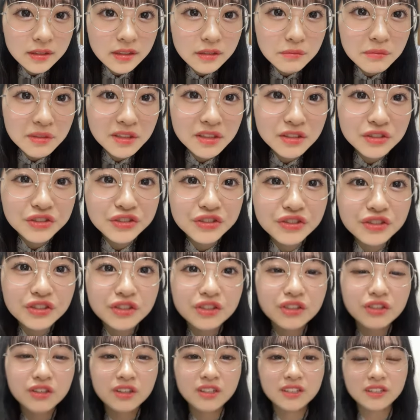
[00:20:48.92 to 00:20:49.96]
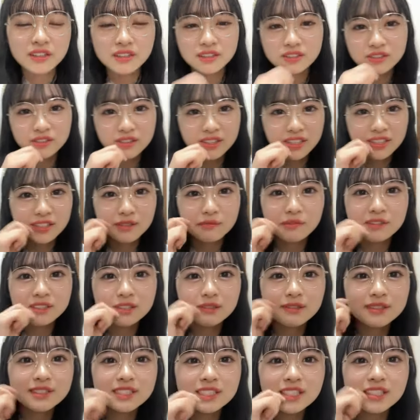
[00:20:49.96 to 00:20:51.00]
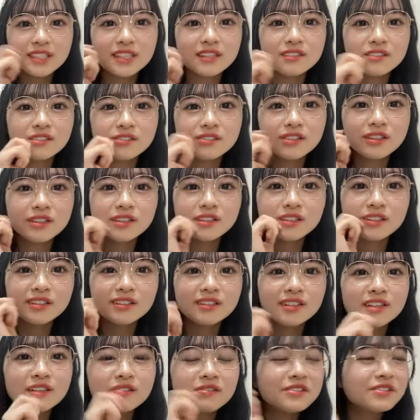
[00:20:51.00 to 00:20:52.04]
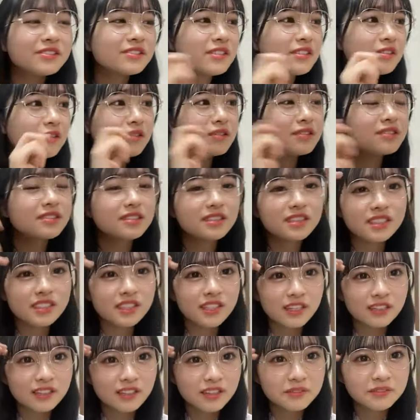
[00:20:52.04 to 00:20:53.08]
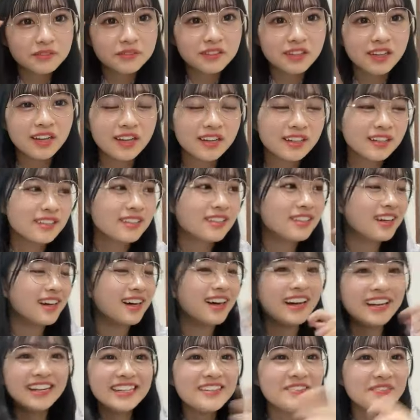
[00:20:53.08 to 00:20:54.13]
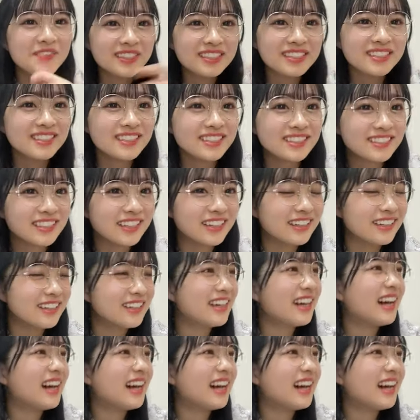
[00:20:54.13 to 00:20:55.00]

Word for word: 今の状状態でバチバチ出たらどうなってたのかえもう本当にお寿司が多分入りませんでした